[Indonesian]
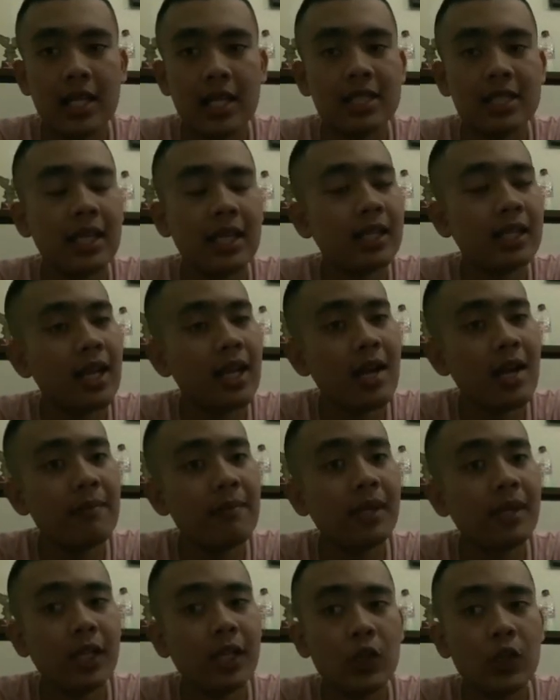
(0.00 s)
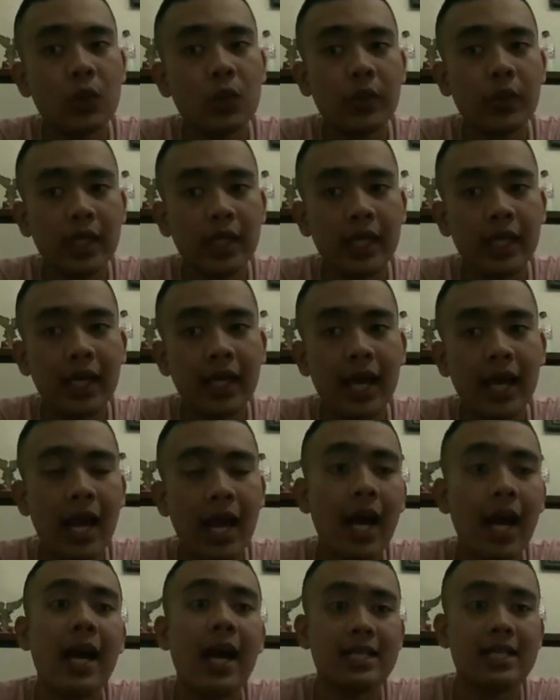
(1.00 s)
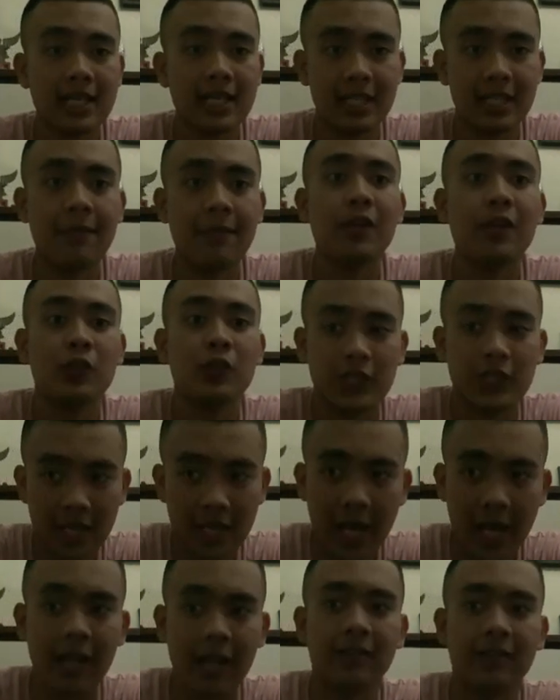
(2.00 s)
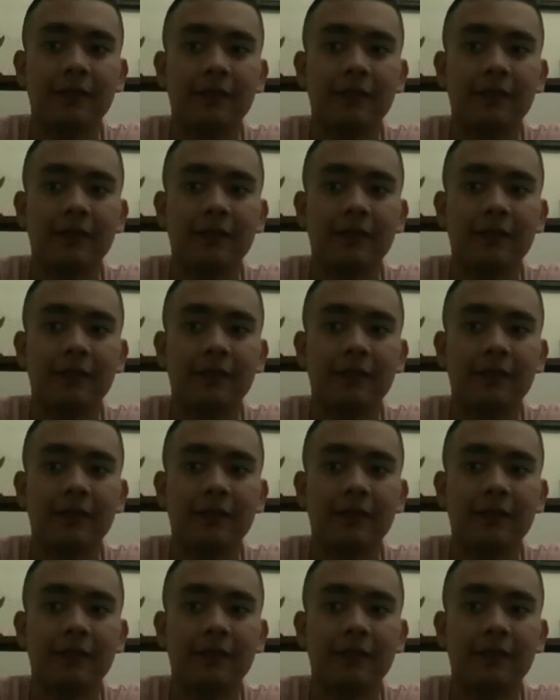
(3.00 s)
serta melindungi hak asasi manusia.